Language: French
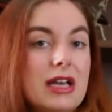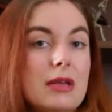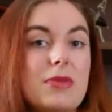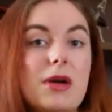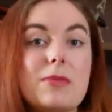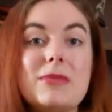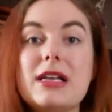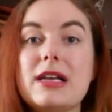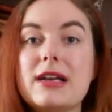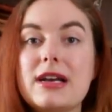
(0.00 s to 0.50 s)
et
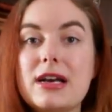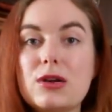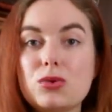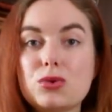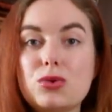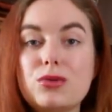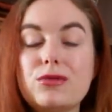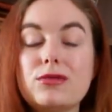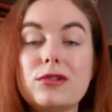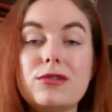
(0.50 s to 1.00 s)
parmi lesquels on
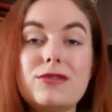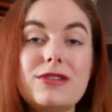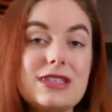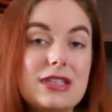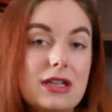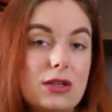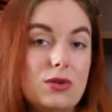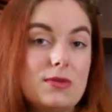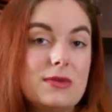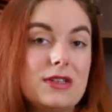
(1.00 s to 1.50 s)
trouve le fils
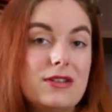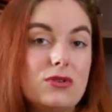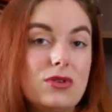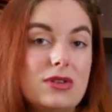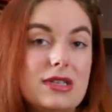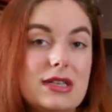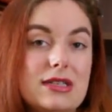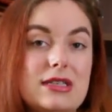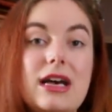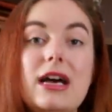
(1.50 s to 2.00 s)
adoptif de
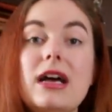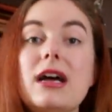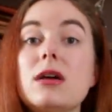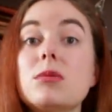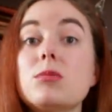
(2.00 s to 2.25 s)
César,